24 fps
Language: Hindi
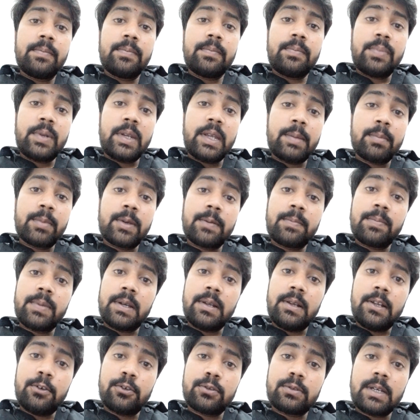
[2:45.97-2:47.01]
प्रेम के
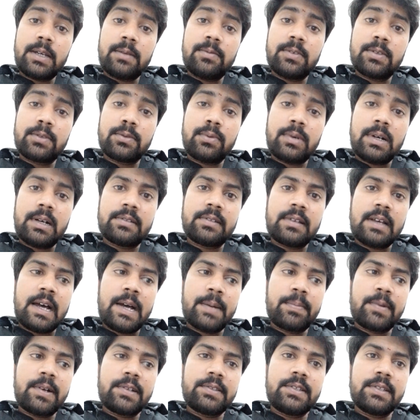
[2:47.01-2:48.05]
पहले होता है विश्वास
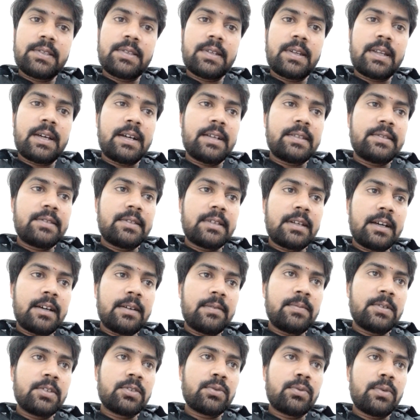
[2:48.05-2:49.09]
आपका जितना अच्छा
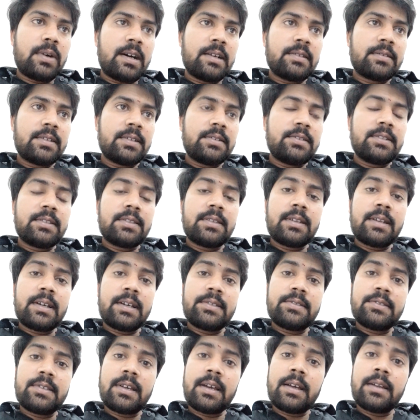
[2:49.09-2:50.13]
विश्वास है जितना
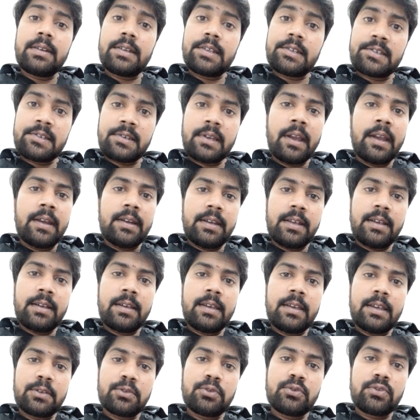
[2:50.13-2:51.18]
अच्छा अंडरस्टैंडिंग
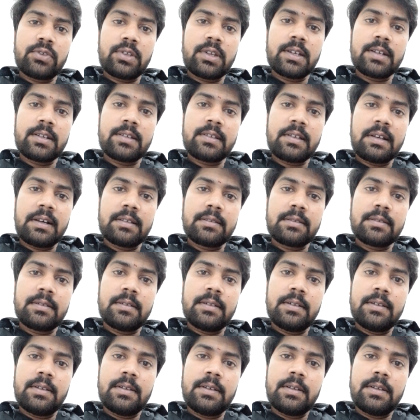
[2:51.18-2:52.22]
है एक दूसरे के
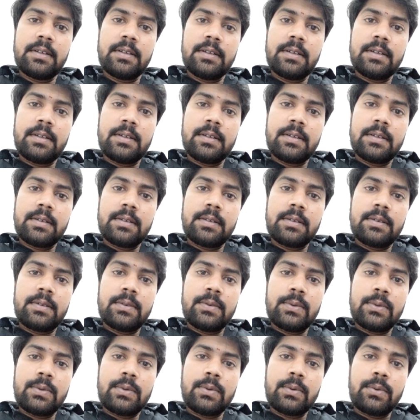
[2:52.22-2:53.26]

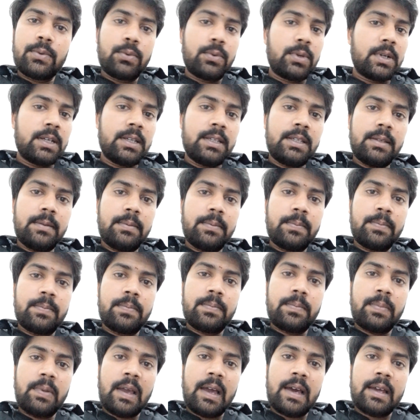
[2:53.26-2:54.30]
साथ वही
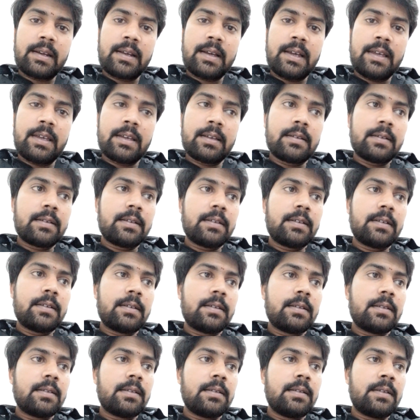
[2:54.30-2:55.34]
प्यार का एक
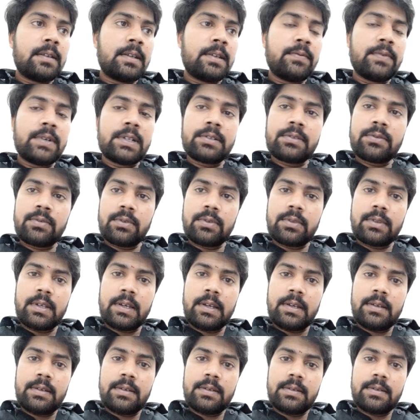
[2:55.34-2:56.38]
रिवर्स होता है